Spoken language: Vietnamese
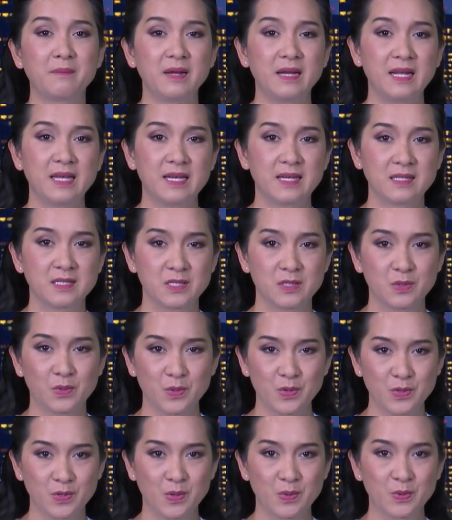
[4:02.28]
Millions
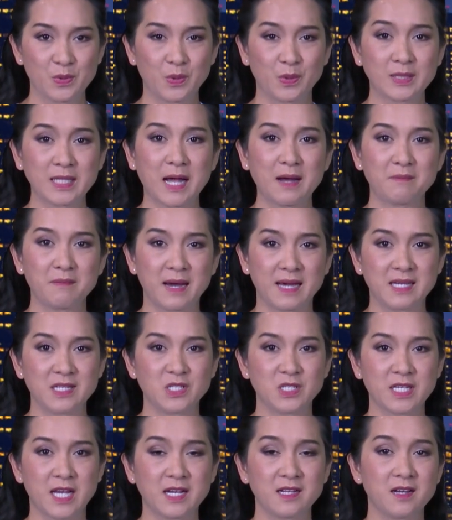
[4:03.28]
cuối cùng của tháng 7
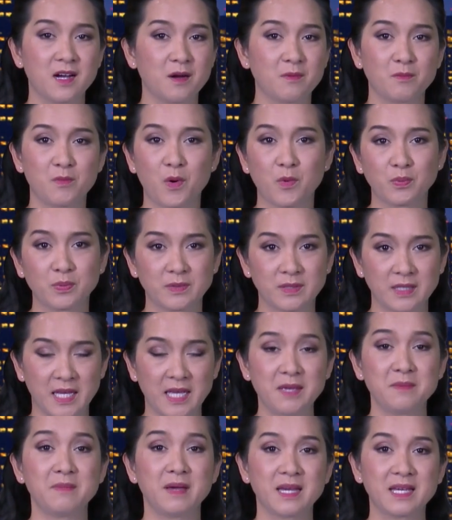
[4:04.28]
sẽ gần 1 tỷ
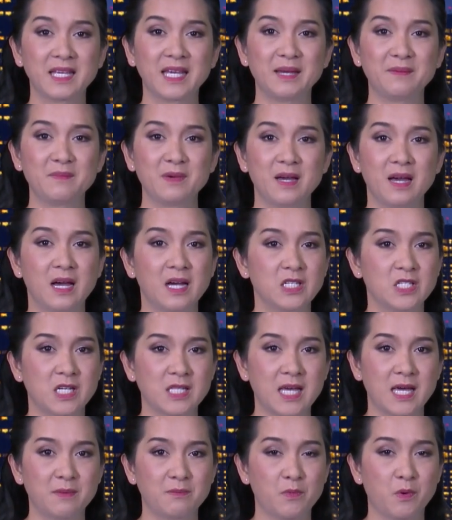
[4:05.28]
Mỹ Kim, trở
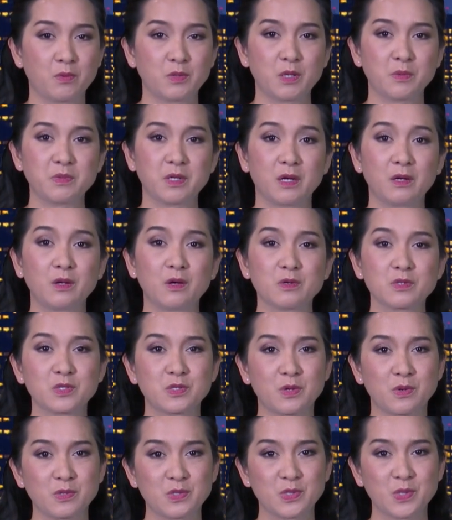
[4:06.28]
thành một trong những lô
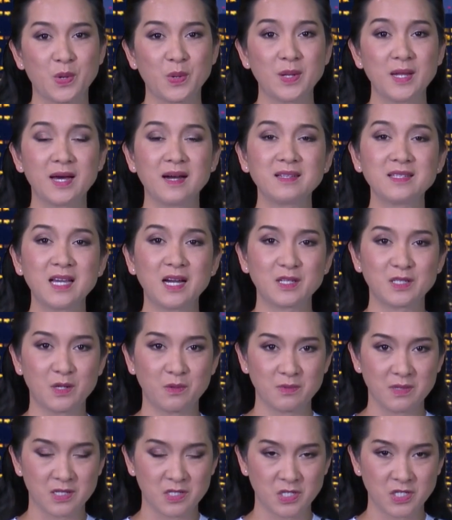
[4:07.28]
sổ số lớn nhất
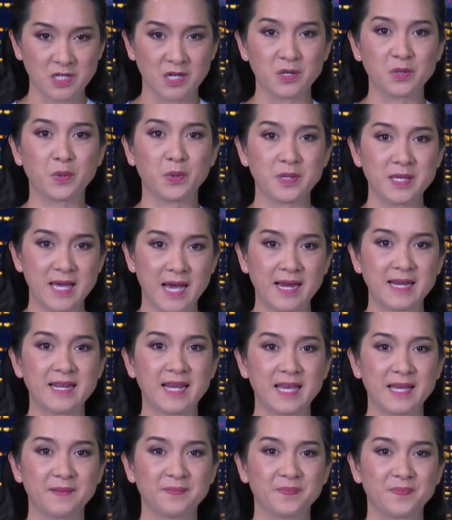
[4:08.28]
trong lịch sử của giải
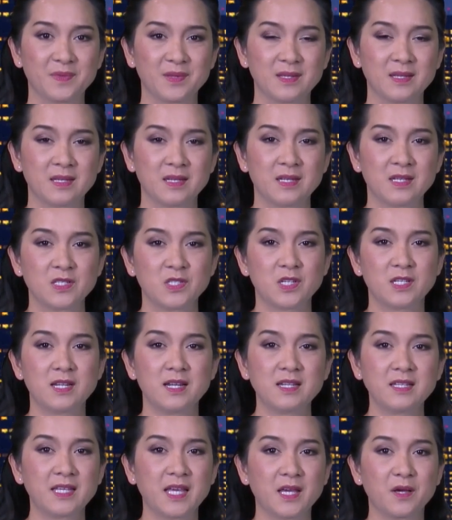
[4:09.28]
này. Cho
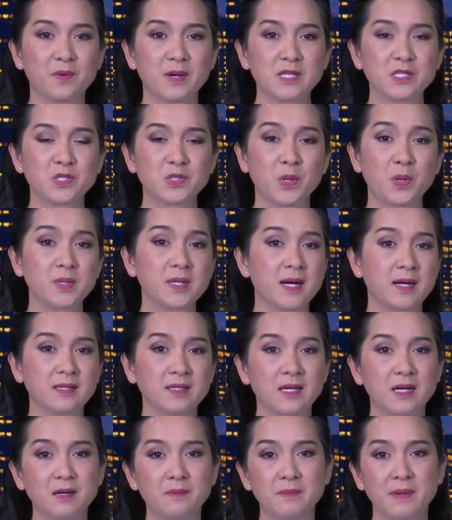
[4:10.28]
đến kỳ quay số gần
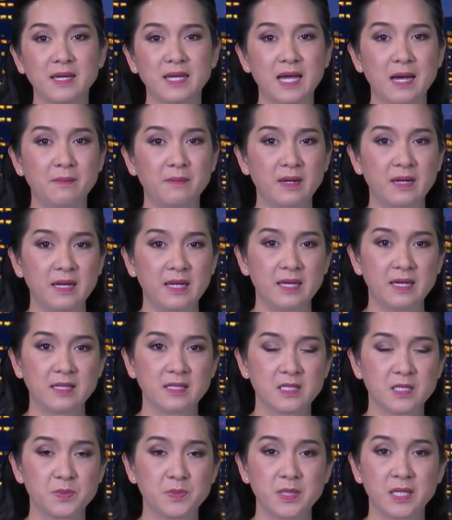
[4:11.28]
nhất, Mega
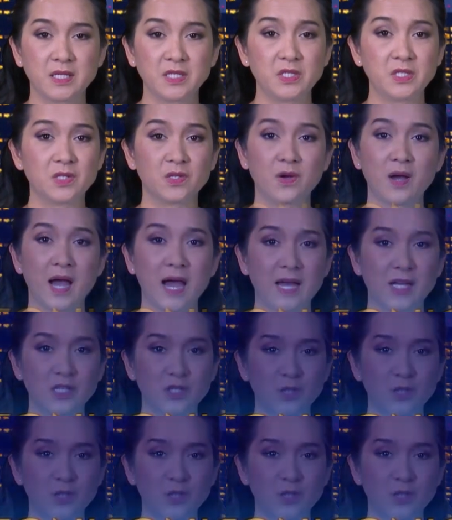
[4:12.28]
Millions vẫn chưa có ai